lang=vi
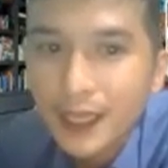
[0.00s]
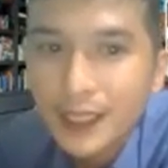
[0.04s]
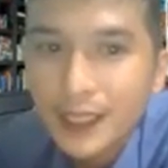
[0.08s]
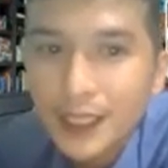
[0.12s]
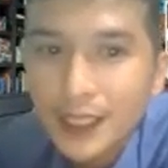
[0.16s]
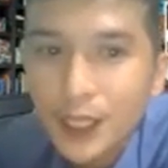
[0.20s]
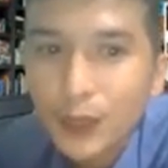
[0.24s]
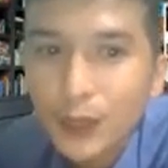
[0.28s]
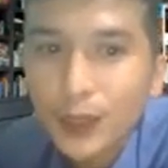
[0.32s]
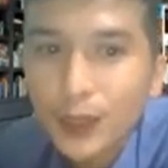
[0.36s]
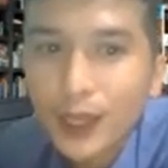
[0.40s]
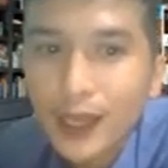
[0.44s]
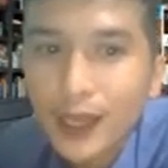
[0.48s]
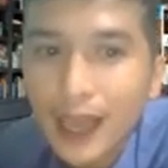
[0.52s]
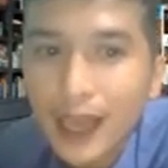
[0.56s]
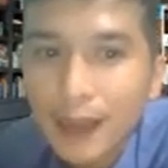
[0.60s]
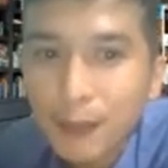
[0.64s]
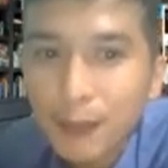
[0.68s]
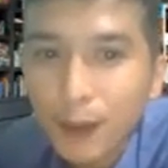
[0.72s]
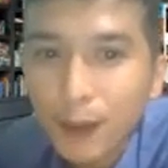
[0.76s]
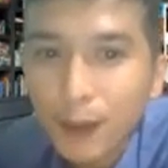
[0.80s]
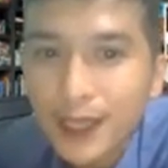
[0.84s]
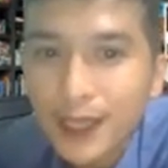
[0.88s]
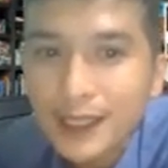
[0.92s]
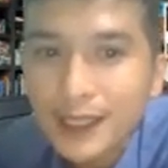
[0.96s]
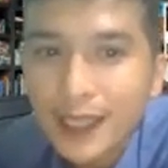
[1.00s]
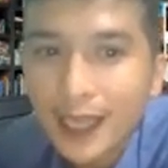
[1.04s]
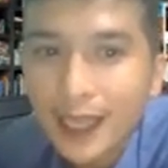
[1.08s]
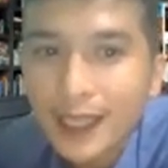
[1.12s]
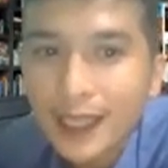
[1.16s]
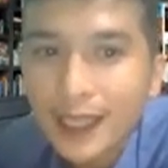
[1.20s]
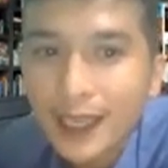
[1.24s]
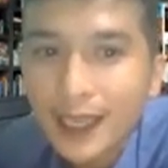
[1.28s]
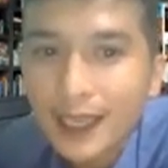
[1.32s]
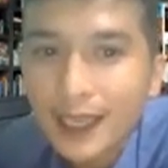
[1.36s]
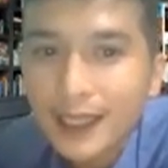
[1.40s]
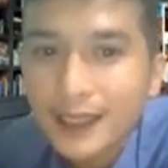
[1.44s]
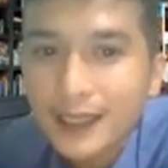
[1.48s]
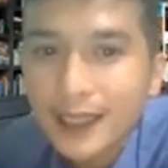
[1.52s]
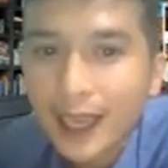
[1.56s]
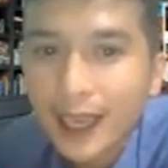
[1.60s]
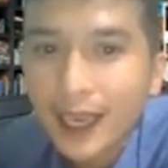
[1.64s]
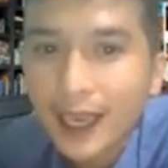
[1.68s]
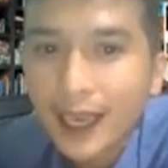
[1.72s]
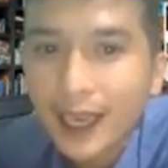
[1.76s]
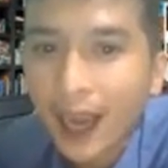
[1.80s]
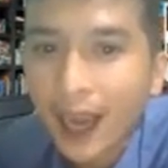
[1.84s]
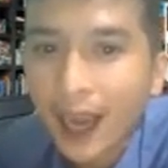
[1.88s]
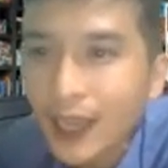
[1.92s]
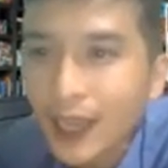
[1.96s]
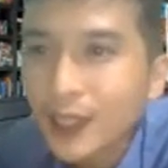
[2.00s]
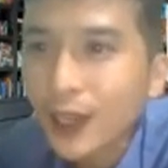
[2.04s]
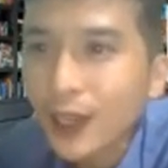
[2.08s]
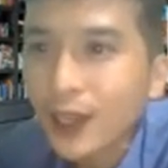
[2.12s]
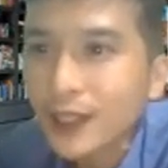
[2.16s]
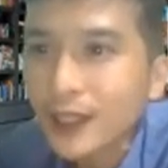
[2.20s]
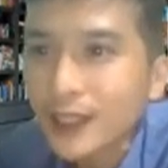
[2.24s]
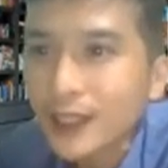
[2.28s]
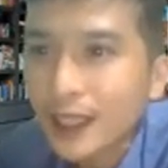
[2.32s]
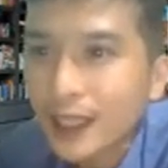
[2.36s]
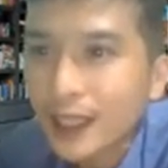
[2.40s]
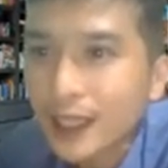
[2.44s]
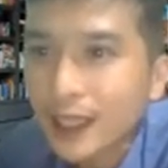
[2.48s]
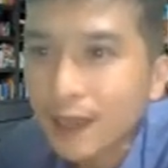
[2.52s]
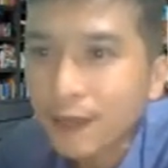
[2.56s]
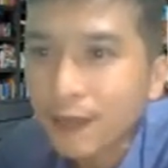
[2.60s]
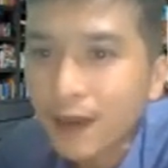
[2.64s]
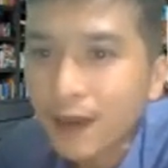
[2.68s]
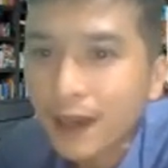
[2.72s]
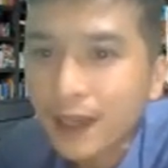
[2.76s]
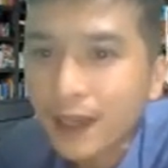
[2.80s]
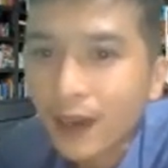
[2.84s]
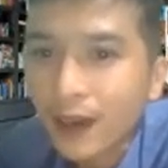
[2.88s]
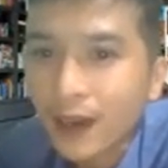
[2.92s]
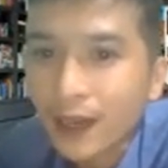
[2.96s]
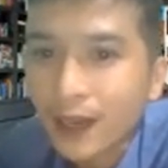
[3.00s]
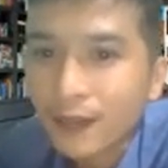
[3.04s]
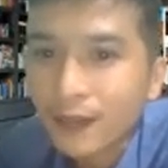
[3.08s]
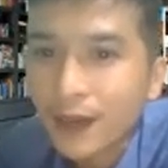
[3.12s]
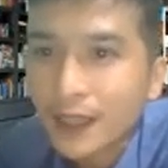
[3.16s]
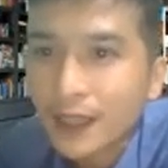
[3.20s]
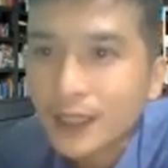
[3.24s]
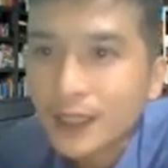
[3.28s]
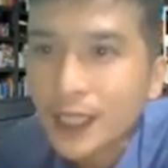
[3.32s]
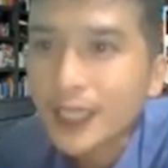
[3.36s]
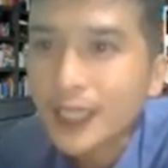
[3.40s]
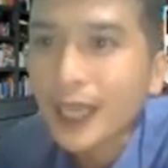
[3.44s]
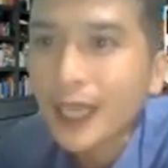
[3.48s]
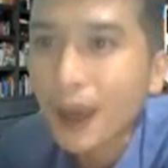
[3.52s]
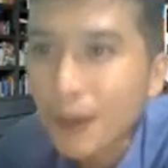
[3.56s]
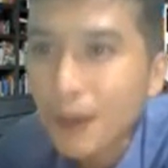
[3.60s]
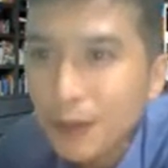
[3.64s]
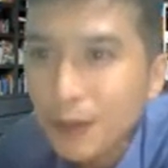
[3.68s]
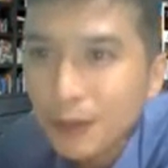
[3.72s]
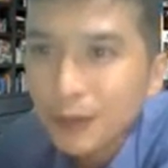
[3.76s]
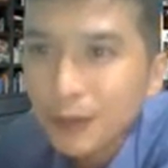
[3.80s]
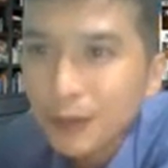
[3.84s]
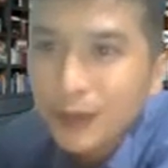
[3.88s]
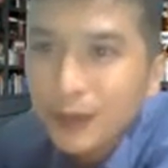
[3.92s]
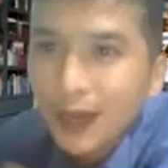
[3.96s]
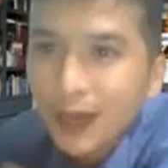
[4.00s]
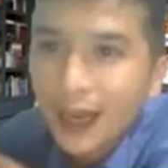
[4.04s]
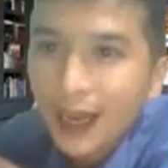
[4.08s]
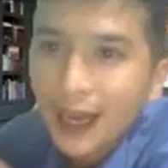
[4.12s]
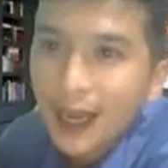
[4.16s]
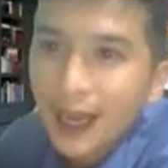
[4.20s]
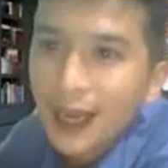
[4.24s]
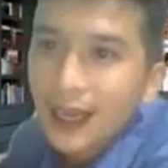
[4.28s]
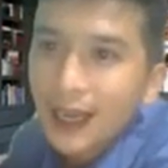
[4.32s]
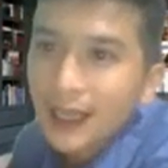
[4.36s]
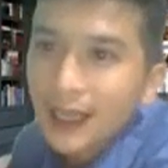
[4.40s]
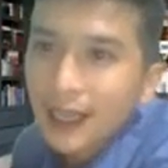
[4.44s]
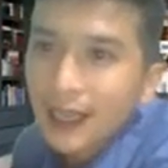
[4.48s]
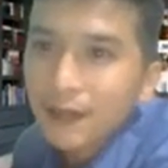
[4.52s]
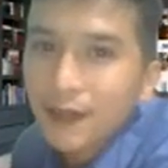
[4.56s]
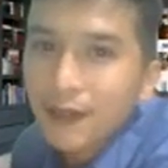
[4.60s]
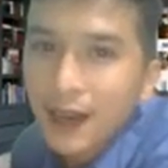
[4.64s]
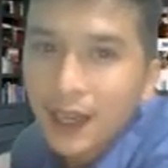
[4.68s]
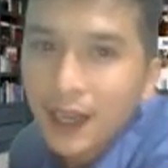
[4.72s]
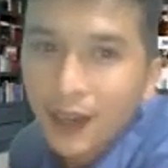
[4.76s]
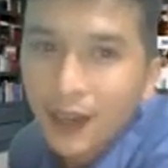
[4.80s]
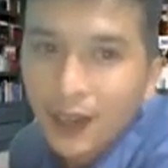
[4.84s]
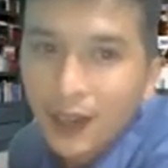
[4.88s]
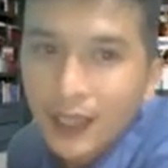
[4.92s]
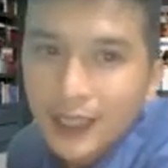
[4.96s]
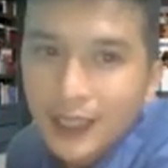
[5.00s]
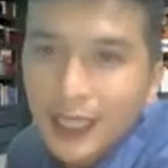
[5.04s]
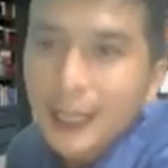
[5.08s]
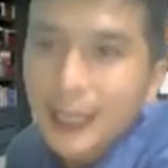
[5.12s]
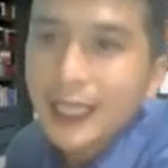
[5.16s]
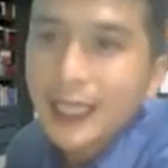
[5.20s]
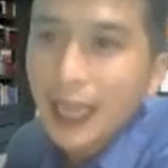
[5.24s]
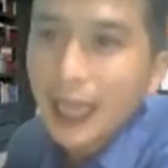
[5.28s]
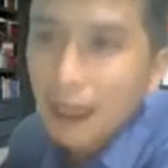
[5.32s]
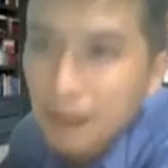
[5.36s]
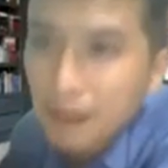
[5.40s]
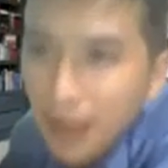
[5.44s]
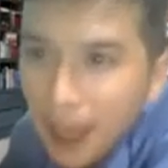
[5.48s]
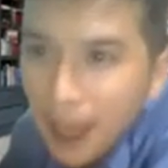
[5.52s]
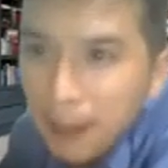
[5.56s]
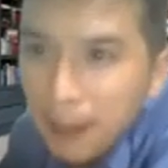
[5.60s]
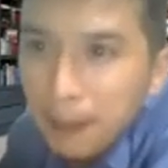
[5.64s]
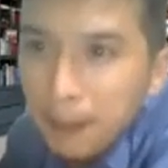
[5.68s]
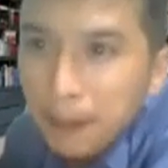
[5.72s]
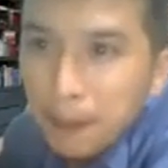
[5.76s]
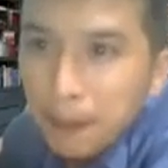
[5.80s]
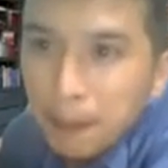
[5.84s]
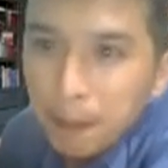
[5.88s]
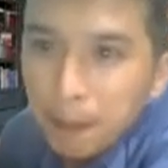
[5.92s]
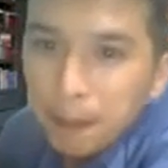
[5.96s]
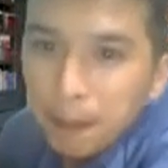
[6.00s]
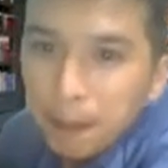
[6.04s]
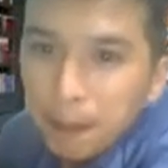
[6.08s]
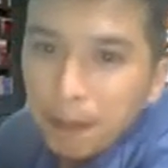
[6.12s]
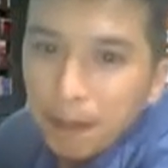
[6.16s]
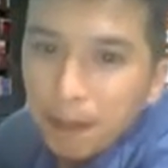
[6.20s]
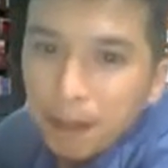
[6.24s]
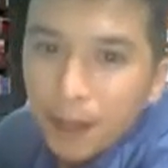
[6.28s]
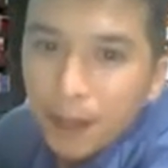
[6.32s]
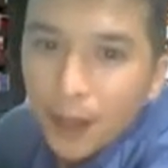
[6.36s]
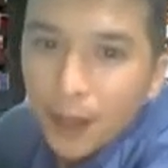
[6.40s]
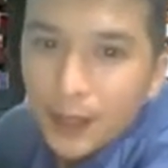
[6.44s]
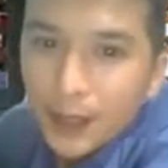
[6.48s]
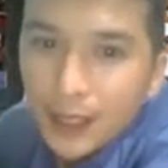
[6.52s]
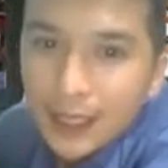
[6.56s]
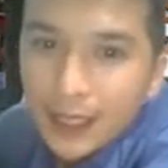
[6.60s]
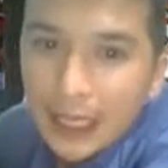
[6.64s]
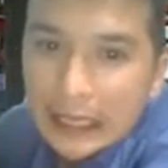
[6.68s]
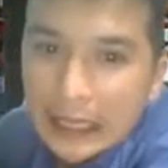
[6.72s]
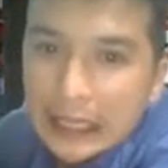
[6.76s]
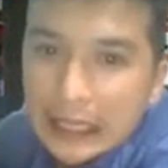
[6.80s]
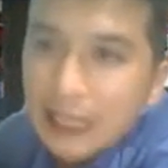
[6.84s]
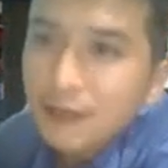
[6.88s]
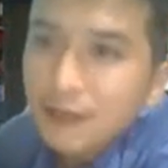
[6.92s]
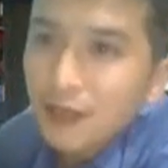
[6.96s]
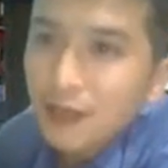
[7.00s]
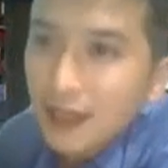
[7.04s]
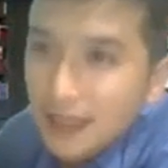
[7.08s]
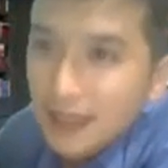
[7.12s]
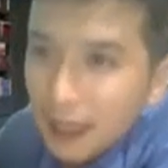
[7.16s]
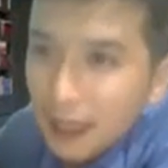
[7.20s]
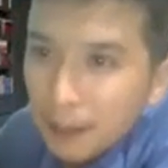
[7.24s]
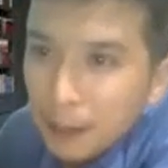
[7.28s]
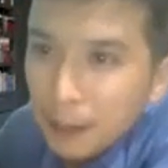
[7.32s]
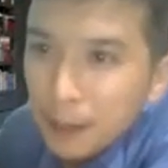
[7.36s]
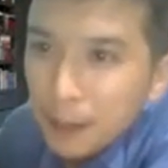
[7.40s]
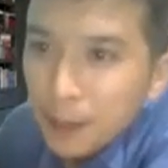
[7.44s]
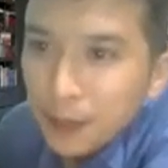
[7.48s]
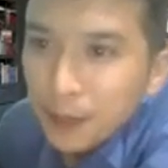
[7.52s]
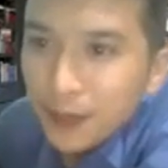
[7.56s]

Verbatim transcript: Thì siêu thị Amway sẽ gì ạ? Sẽ gửi cho anh chị cái phần gọi là phần chiết khấu, à, cái phần gọi là tiết kiệm thêm. Đó chính là chín phần trăm.